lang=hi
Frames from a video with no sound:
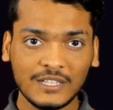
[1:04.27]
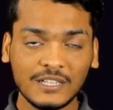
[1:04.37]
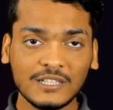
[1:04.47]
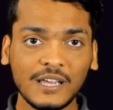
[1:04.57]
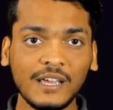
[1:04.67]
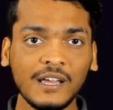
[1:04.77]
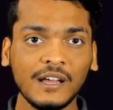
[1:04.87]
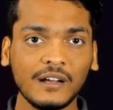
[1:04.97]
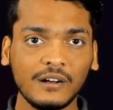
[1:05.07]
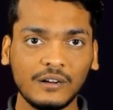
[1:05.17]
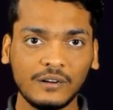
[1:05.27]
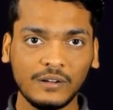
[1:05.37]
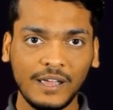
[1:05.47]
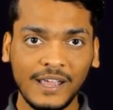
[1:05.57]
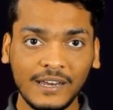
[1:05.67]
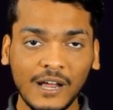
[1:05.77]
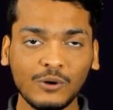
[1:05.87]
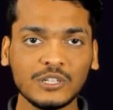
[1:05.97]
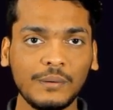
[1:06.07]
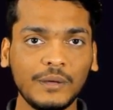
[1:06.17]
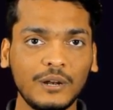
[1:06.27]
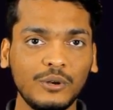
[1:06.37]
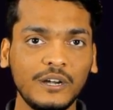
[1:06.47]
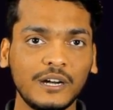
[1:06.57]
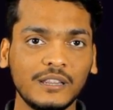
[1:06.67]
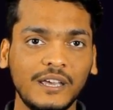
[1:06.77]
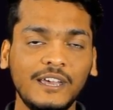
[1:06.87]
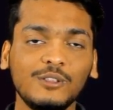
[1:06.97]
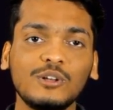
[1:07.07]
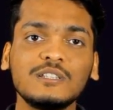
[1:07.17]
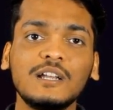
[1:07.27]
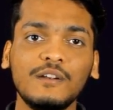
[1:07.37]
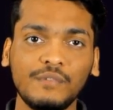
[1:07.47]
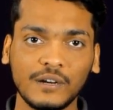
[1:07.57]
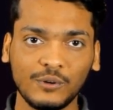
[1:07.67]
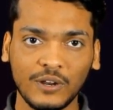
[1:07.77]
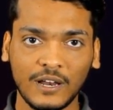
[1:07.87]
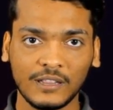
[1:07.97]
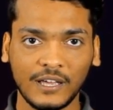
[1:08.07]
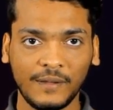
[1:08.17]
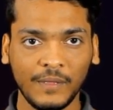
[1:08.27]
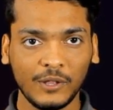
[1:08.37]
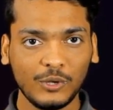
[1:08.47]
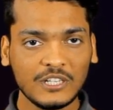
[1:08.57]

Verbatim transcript: जिसके एरिया को जब हम कैलकुलेट करते हैं तो आंसर एन फैक्टोरियल आता है